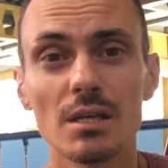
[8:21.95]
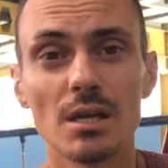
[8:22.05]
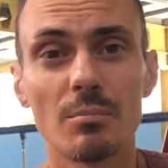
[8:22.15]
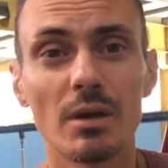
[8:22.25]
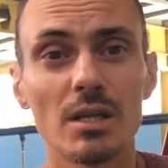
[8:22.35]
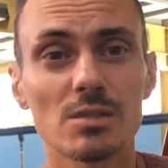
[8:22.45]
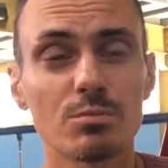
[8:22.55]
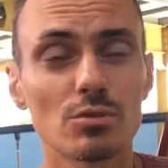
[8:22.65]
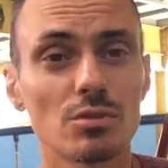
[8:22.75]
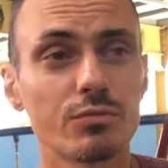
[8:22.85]
и я полез
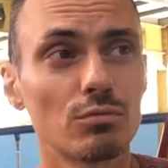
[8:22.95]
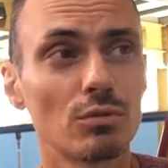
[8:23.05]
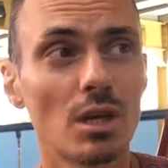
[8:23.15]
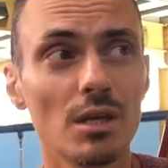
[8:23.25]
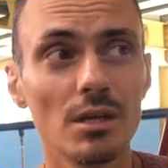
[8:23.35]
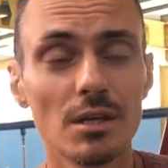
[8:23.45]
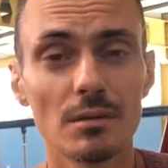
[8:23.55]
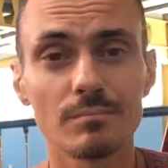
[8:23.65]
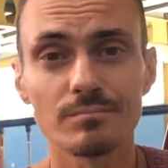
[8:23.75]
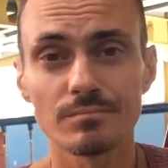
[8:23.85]
просто в кундалине,